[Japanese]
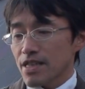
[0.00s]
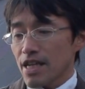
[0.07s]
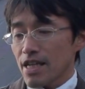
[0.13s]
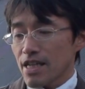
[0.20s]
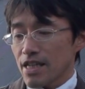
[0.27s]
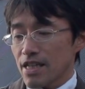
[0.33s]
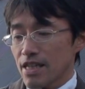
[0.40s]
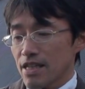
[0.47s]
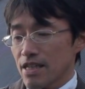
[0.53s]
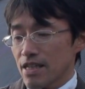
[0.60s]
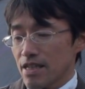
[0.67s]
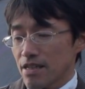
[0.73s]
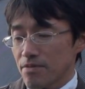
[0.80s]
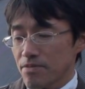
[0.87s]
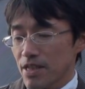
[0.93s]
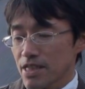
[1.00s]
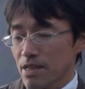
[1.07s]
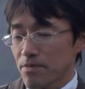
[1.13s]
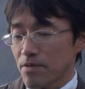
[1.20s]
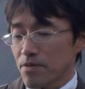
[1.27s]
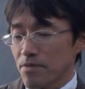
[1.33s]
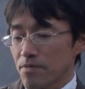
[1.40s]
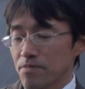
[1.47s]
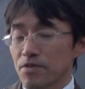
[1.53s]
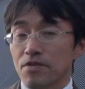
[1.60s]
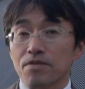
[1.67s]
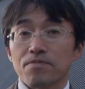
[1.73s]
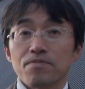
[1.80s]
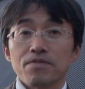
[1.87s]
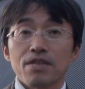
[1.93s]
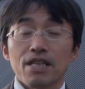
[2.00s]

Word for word: で、えー、皆さんももう、